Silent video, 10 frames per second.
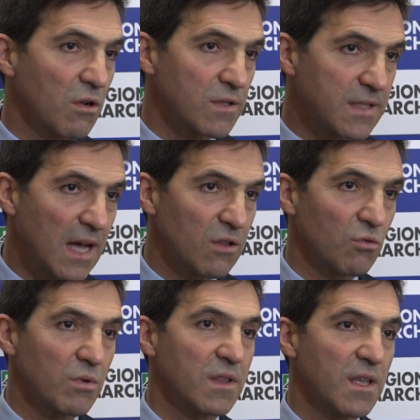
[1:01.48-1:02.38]
dello
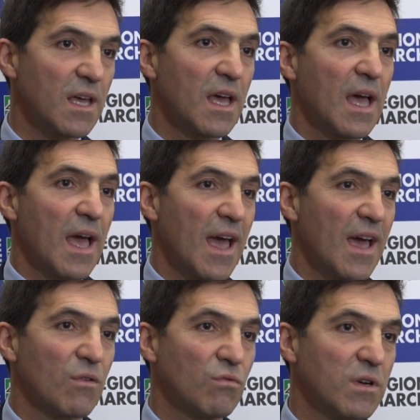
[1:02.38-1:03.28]
Stato, quindi
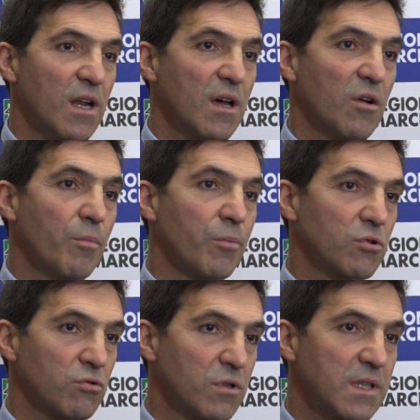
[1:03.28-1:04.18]
è
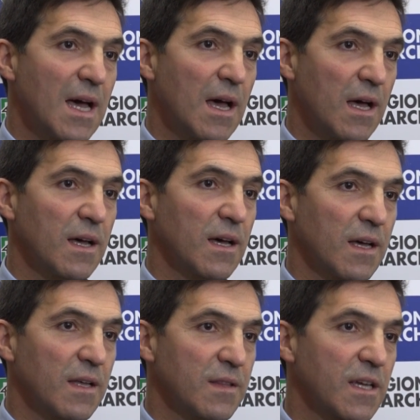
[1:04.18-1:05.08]

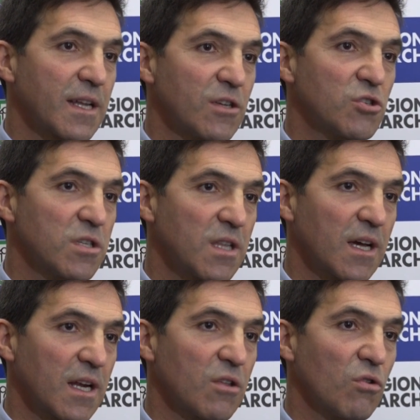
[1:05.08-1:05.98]
un'opportunità eh, di crescita
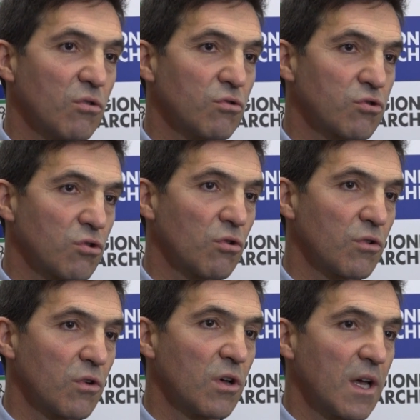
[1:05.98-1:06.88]
credo non
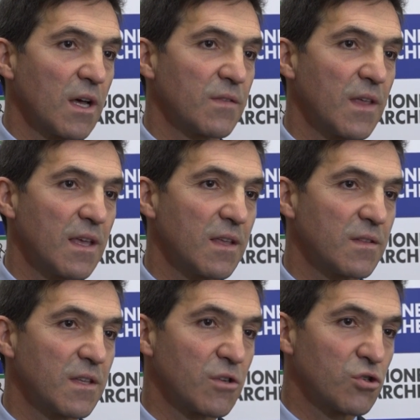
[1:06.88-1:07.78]
solo
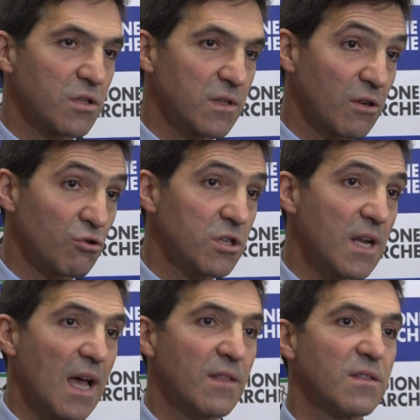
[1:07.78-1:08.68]
dei
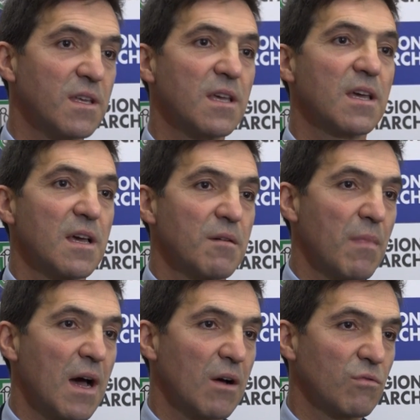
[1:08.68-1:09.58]
tirocinanti
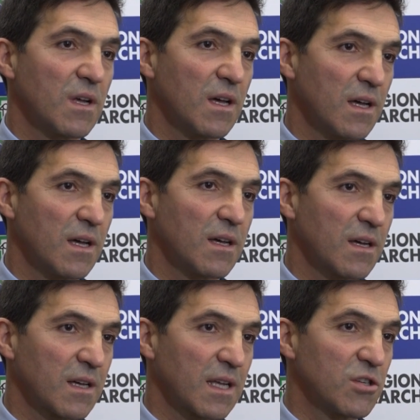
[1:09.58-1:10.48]
ma
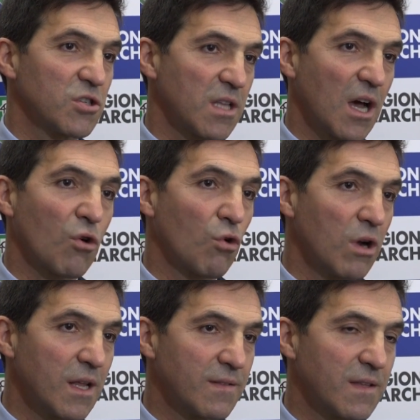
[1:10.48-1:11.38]
una crescita
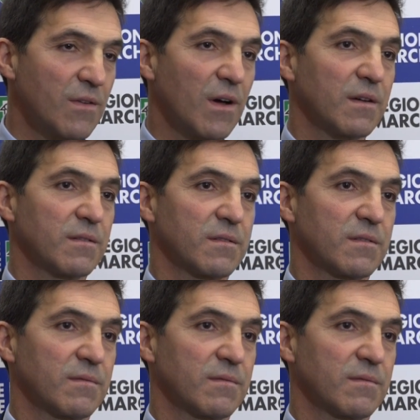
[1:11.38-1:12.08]
collettiva cattiva.